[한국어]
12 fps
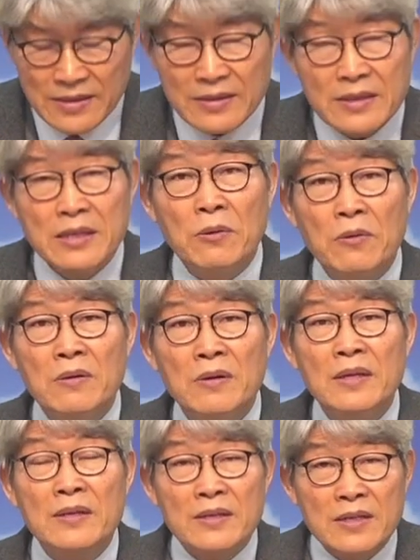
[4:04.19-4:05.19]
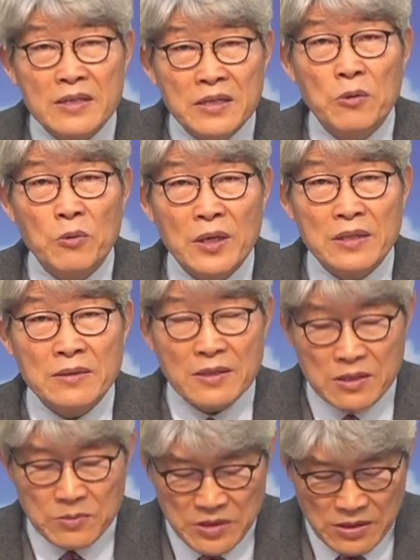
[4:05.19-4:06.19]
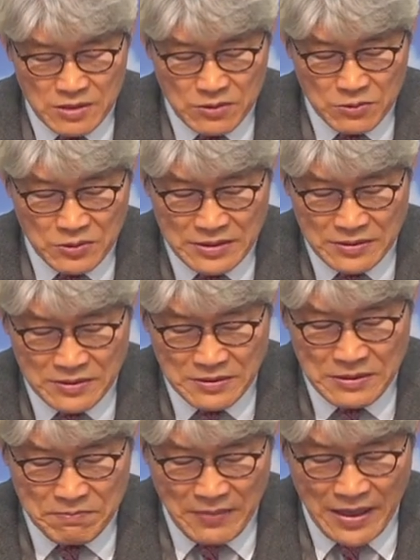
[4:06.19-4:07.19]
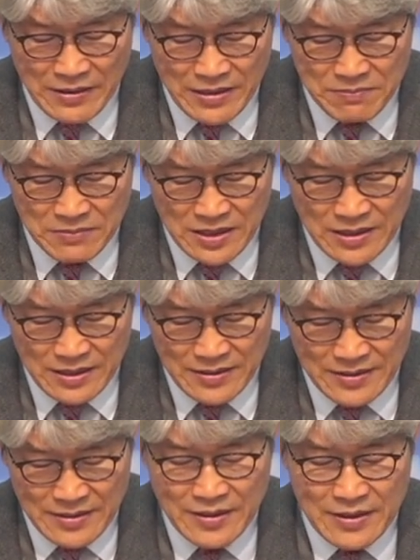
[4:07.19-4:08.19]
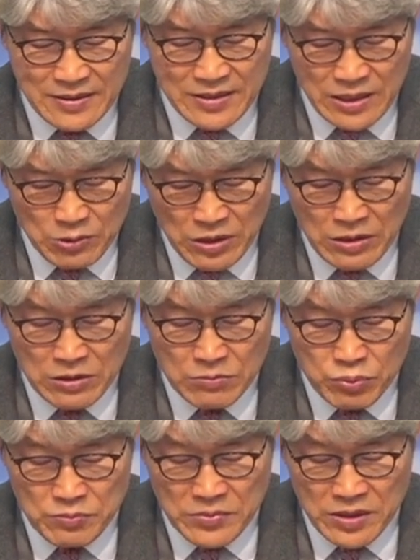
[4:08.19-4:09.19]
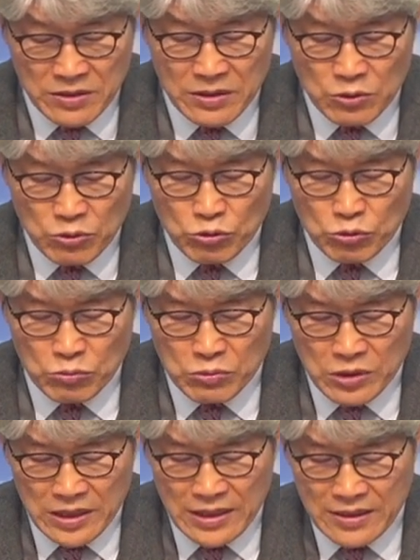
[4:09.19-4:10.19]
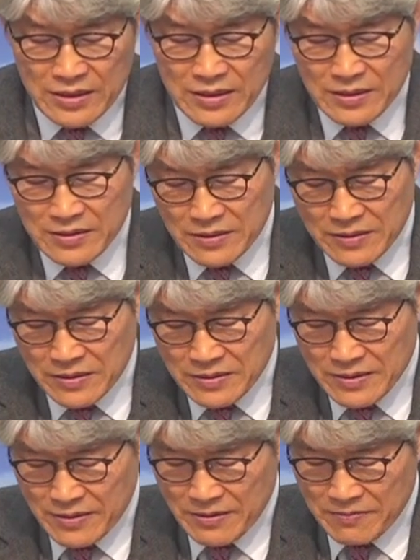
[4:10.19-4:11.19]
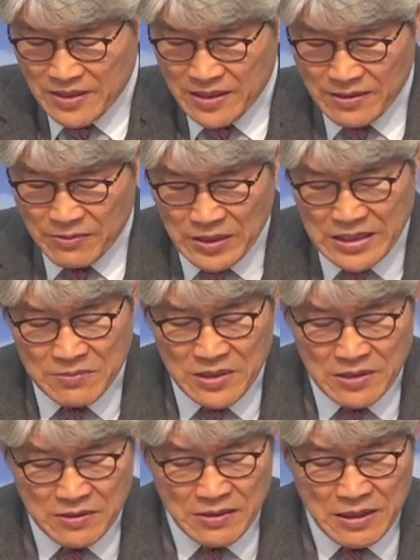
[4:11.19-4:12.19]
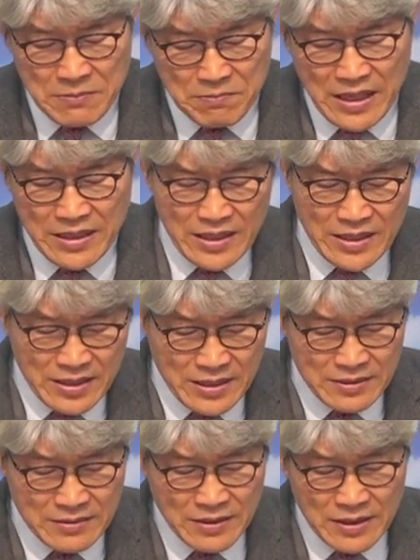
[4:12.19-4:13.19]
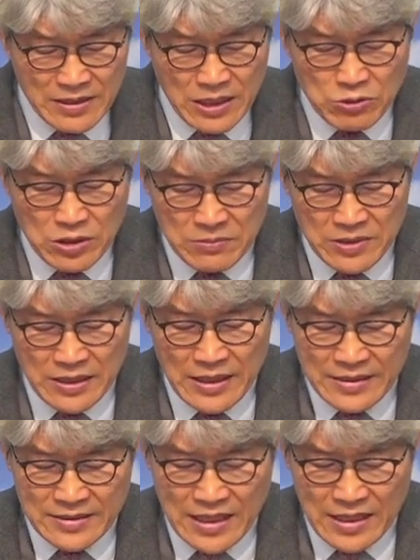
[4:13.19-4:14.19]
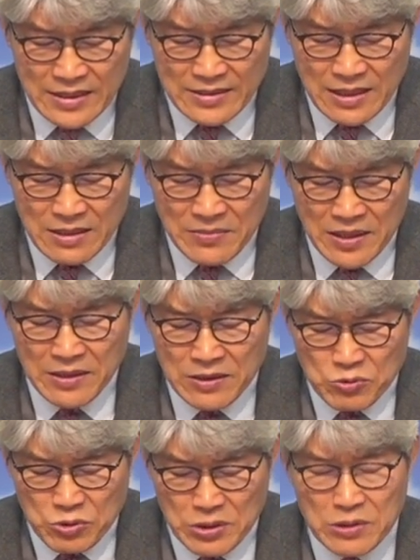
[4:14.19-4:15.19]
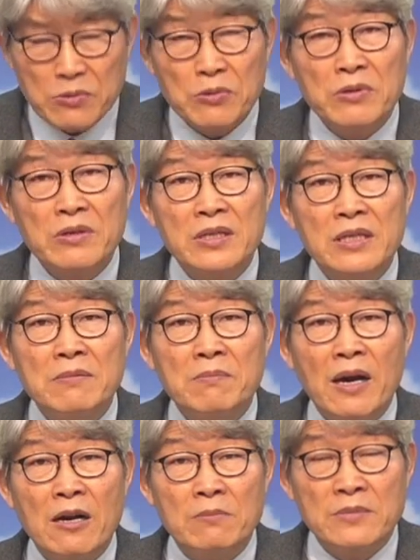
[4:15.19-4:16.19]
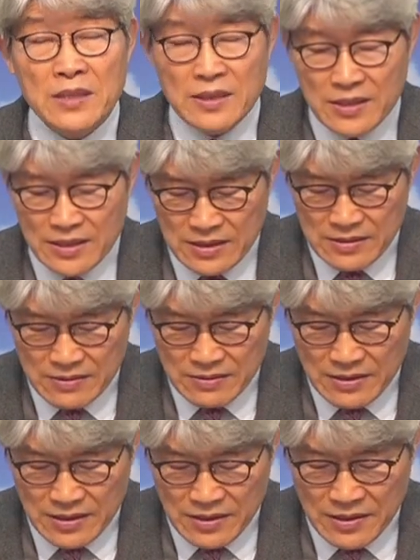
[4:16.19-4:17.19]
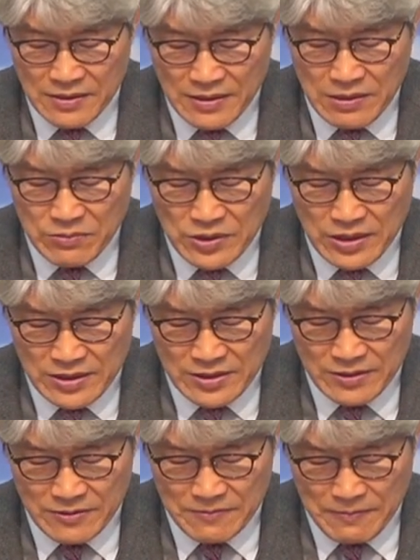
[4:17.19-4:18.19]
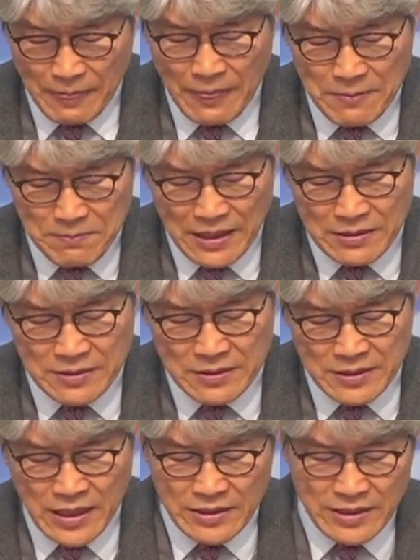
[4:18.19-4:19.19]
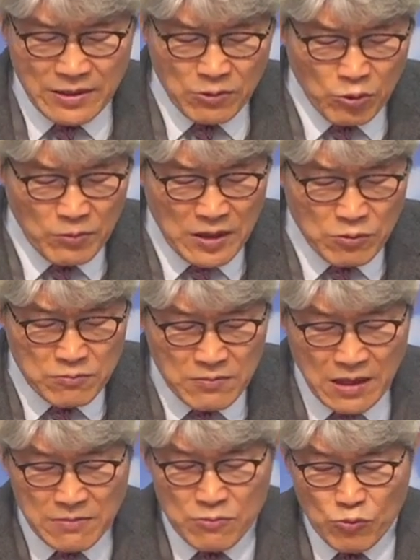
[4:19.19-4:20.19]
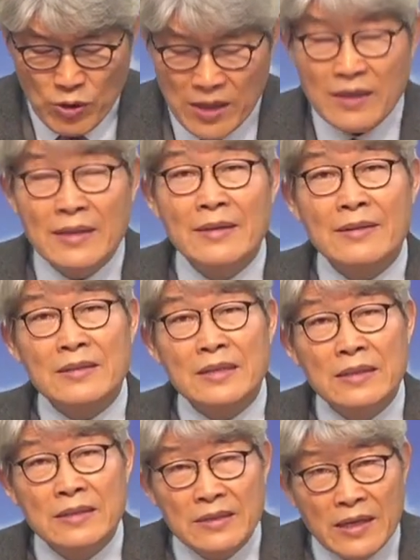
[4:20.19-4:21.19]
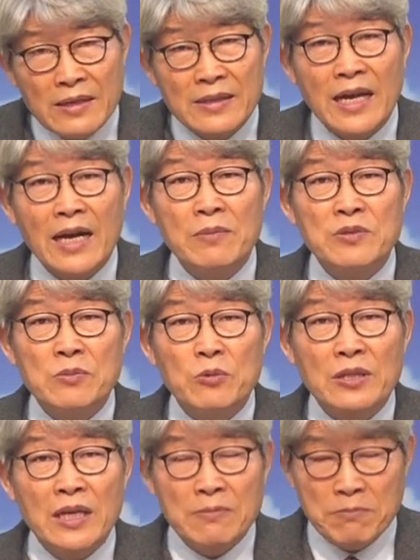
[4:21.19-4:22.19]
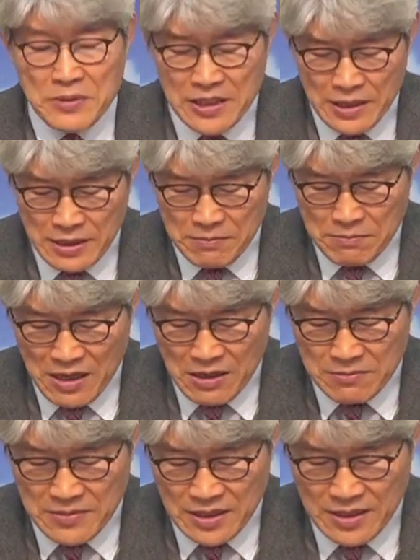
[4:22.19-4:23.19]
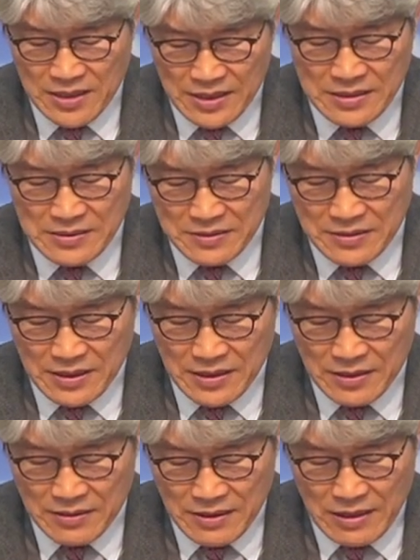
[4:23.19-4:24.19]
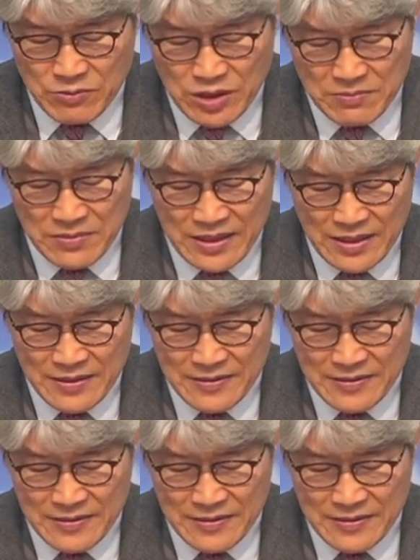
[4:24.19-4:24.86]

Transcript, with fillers: 그리고 그리워하던 그분을 그곳에서 만납니다. 그의 눈에는 분명 눈물이 글썽였을 겁니다. 왜냐하면 마리아에게는 예수님을 자기 삶의 최고로 여기는 마음이 있었기 때문이지요. 받은 은혜에 대한 고마운 마음과 그 은혜를 다 갚지 못한 미안한 마음이 있었기 때문입니다.